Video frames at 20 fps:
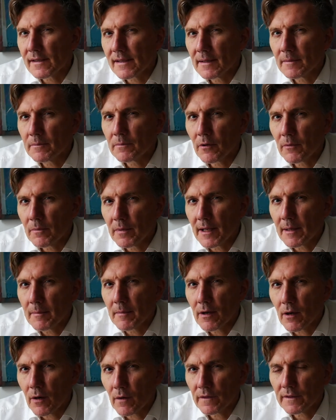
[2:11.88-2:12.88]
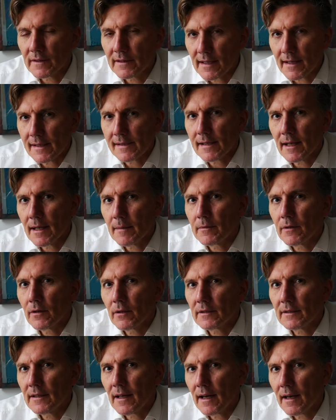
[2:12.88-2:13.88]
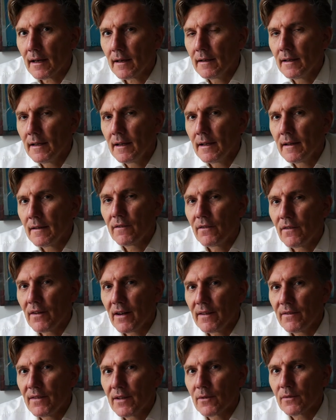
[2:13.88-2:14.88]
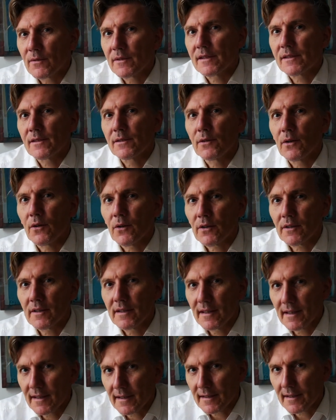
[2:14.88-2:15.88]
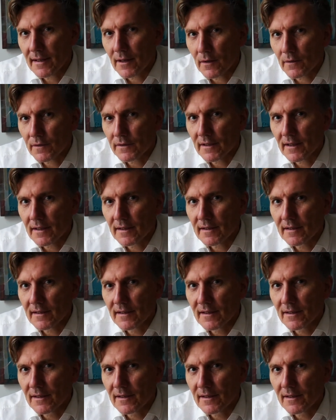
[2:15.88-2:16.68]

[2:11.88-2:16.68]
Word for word: sind Probleme oft deshalb noch da, weil wir uns noch nicht auf den